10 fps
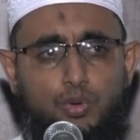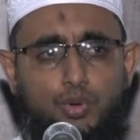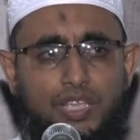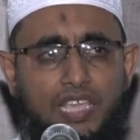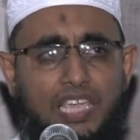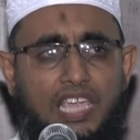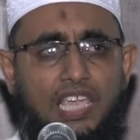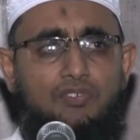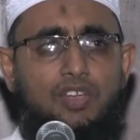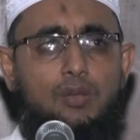ஒரு
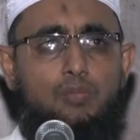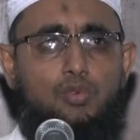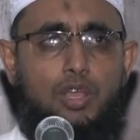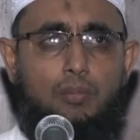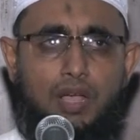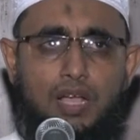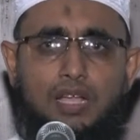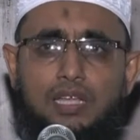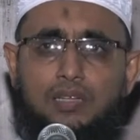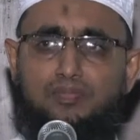ஏவல்
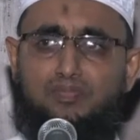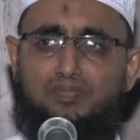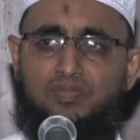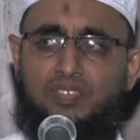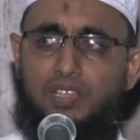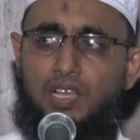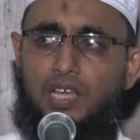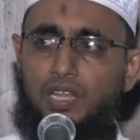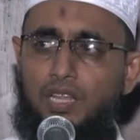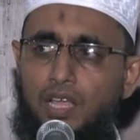மூலமாக
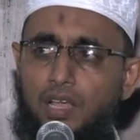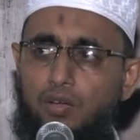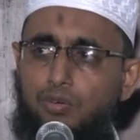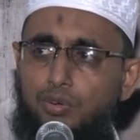அல்லாஹ்